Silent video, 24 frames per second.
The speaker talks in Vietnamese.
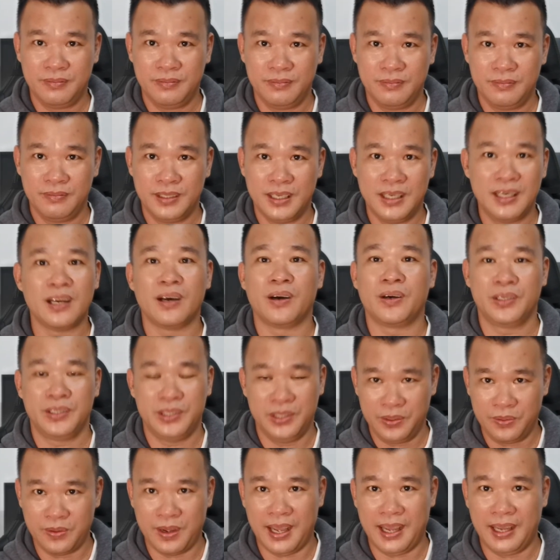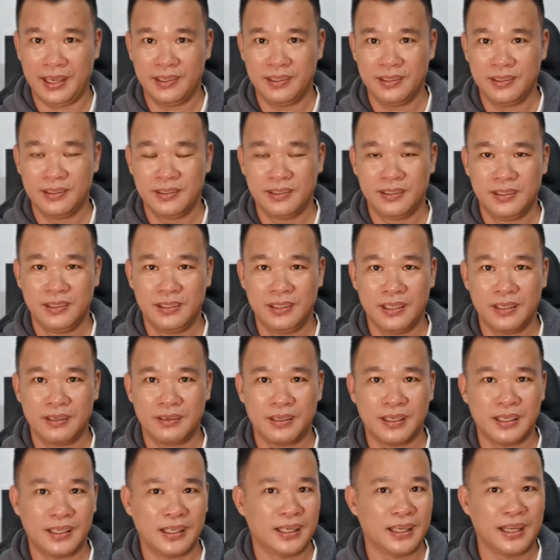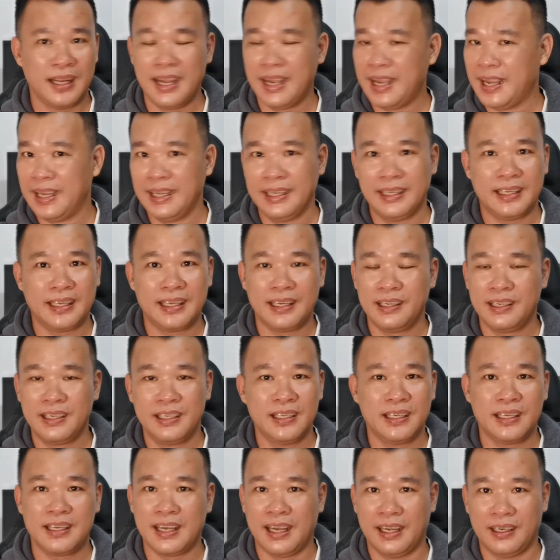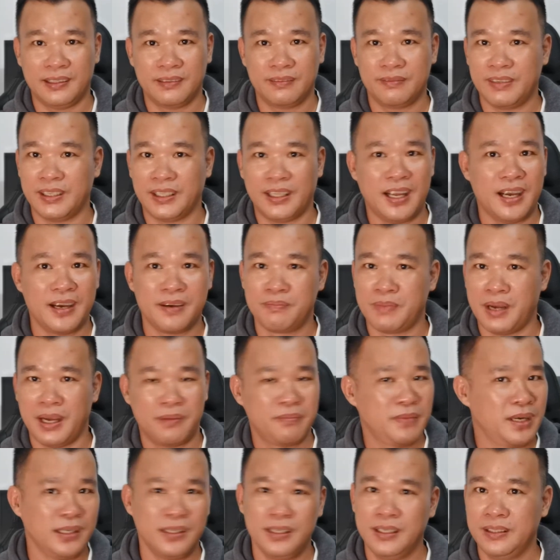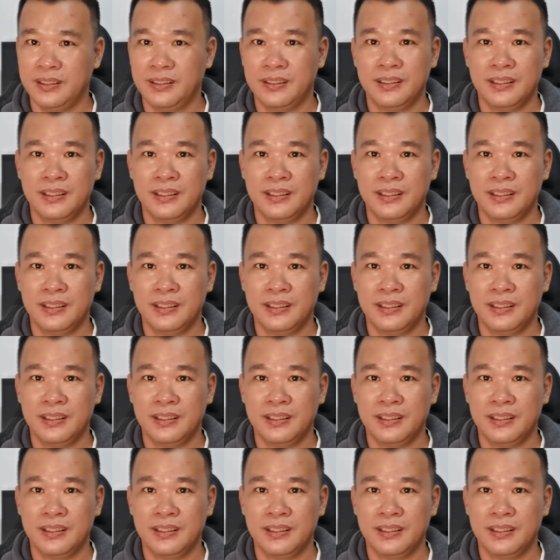với nội với ngoại nhưng là hai cái khía cạnh về thân mật mất đi